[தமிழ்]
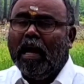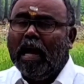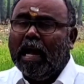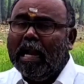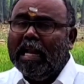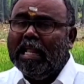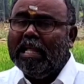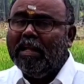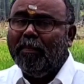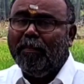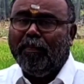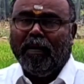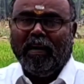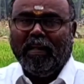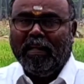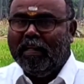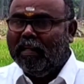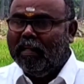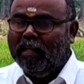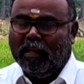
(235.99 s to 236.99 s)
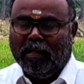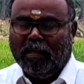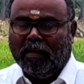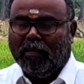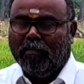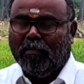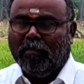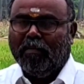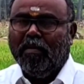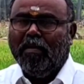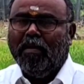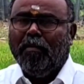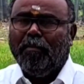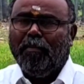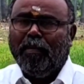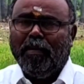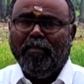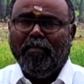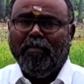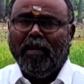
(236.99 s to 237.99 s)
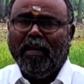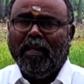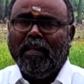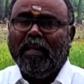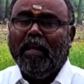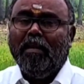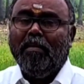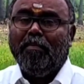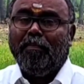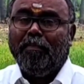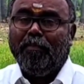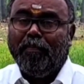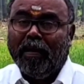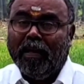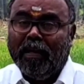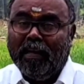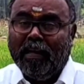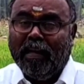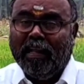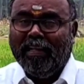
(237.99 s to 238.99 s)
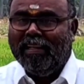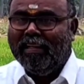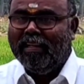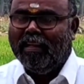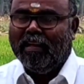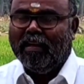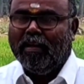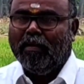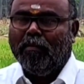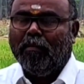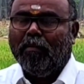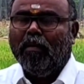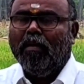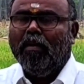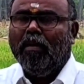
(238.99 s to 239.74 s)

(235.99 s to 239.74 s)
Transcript: அழகு பனை என்றும் பெண்பனையை பெண்ணை என்றும்